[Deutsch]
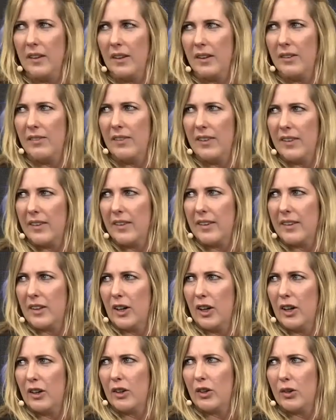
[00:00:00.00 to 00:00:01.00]
Ja, ich würde
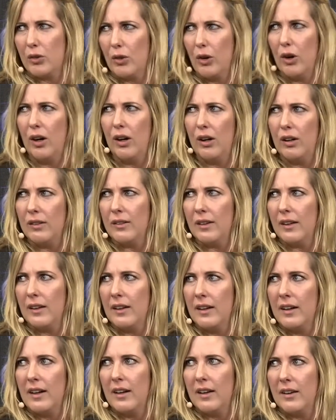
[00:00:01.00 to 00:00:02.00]
sagen nicht, schon. Ja. Also,
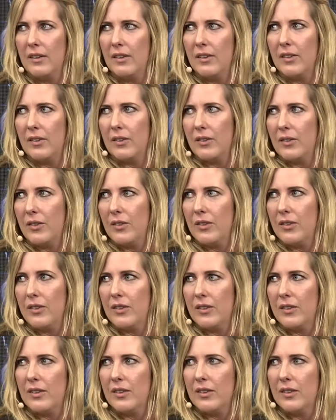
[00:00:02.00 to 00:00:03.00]
ne, das ist
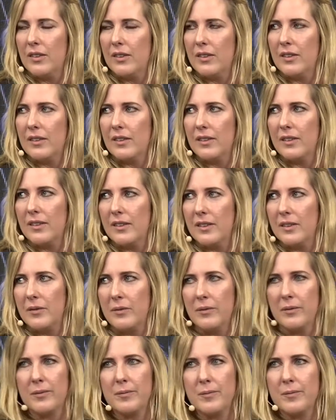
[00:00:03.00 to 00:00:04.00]
natürlich, wie gesagt, man muss
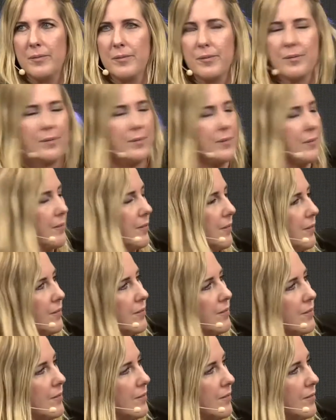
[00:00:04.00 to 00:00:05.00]
es, die
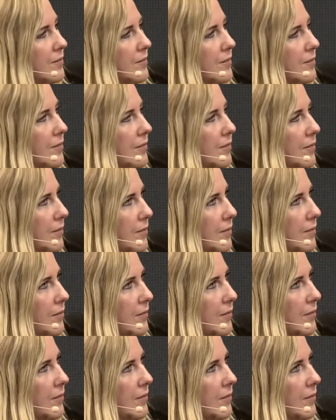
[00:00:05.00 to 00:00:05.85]
Klaviatur ganz anders spielen,